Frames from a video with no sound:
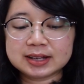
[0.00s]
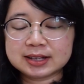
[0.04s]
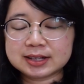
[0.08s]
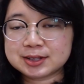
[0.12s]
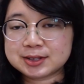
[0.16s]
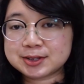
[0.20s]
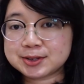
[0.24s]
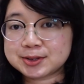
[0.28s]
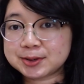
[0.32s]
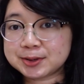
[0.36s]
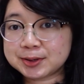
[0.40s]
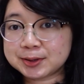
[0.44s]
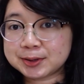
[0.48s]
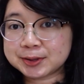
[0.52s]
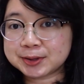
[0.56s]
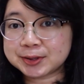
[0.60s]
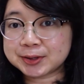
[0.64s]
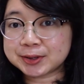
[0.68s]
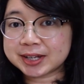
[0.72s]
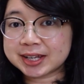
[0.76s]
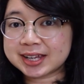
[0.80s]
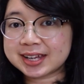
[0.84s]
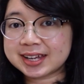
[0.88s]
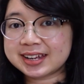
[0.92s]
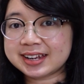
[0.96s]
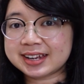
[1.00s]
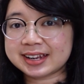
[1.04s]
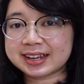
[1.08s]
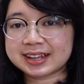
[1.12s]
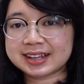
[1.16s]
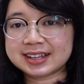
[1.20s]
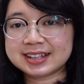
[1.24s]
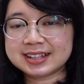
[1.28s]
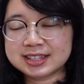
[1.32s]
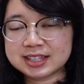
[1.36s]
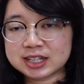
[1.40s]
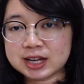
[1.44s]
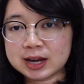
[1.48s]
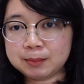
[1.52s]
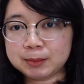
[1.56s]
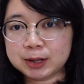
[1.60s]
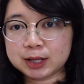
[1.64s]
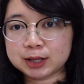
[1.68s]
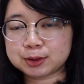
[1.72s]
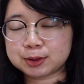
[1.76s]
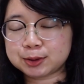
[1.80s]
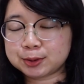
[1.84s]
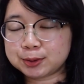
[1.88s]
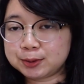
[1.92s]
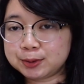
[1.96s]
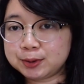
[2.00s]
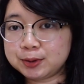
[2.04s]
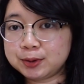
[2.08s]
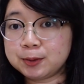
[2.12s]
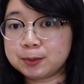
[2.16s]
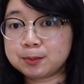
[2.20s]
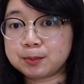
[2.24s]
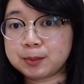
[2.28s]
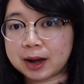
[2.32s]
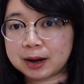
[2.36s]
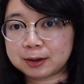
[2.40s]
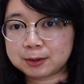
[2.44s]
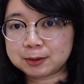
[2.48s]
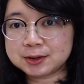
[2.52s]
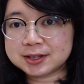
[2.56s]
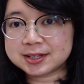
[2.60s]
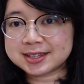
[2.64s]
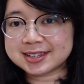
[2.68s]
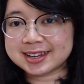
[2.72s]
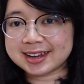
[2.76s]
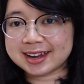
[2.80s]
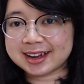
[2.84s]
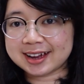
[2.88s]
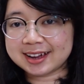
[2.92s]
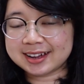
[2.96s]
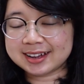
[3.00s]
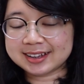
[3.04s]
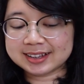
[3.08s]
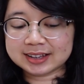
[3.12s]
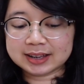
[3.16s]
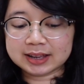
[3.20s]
Sonotoke, jam itu bagus ya.